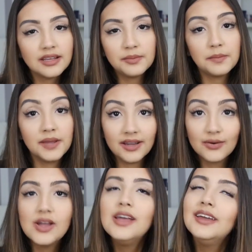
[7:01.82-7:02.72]
daquele
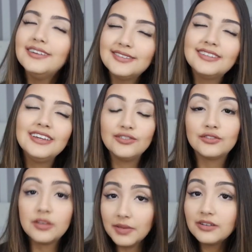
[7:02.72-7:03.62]
papel. Eu sei,
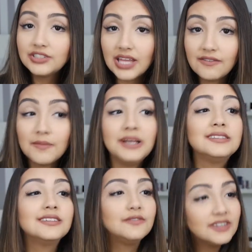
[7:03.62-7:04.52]
gente, eu também gostava,
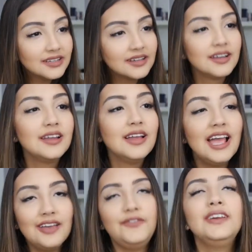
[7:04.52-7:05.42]
mas a vida
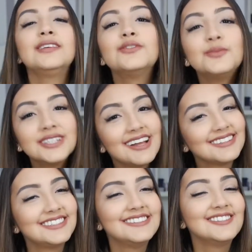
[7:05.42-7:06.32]
é feita de
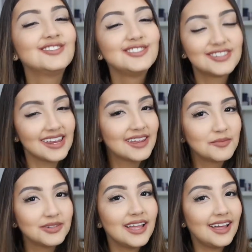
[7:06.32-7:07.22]
mudanças e a gente tem que
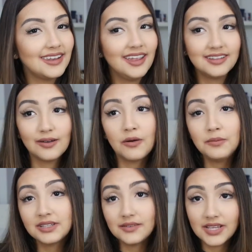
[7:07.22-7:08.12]
mudar, né? Então,
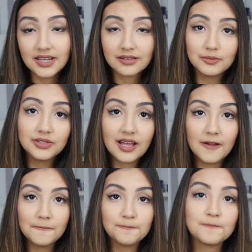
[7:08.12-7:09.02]
como eu tava querendo
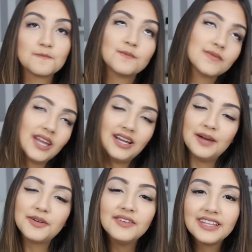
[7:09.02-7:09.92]
mudar,
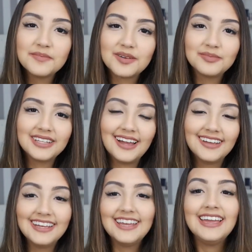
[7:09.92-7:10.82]
aproveitei para mudar.
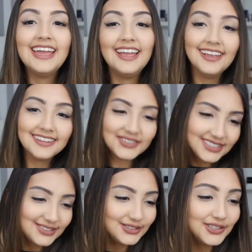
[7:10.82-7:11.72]
É, então
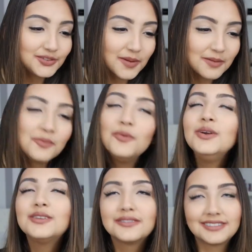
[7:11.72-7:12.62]
é isso, gente. Espero
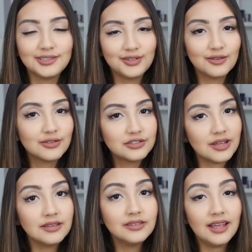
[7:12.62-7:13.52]
muito que vocês tenham
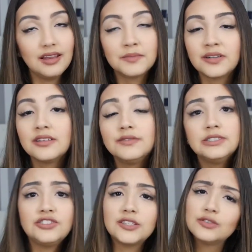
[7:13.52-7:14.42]
gostado, tá? Lembrando que eu vou
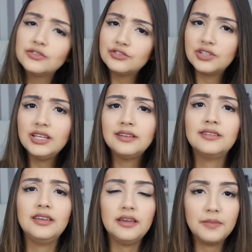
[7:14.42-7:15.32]
deixar todos os
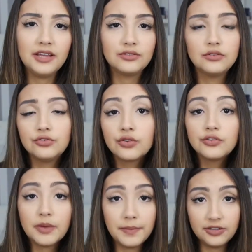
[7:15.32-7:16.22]
links aqui abaixo dos
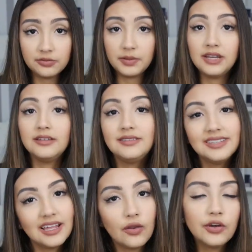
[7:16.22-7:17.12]
dois papéis de parede
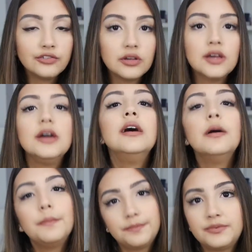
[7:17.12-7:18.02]
e da loja,
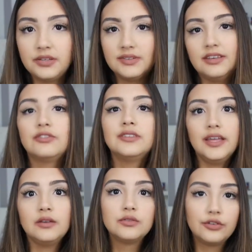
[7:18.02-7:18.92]
se vocês
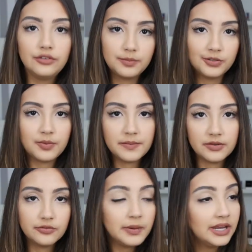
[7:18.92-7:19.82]
quiserem outro tipo de
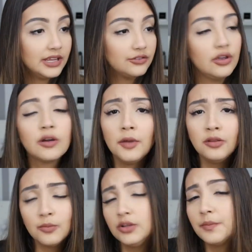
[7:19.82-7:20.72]
papel de parede. Eu
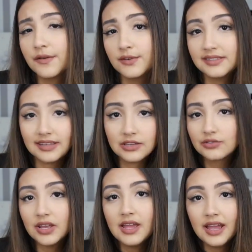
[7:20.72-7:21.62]
recomendo muito para
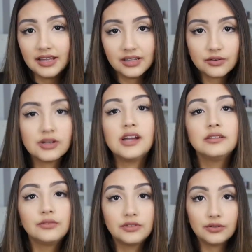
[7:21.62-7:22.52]
vocês a
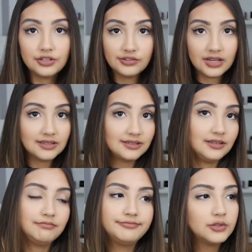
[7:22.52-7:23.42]
Decoratons. Eu achei,
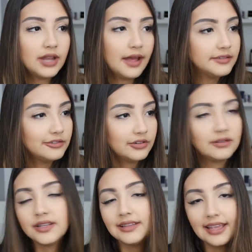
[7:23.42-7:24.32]
assim, do nada, achei
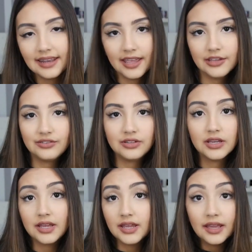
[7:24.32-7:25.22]
na internet.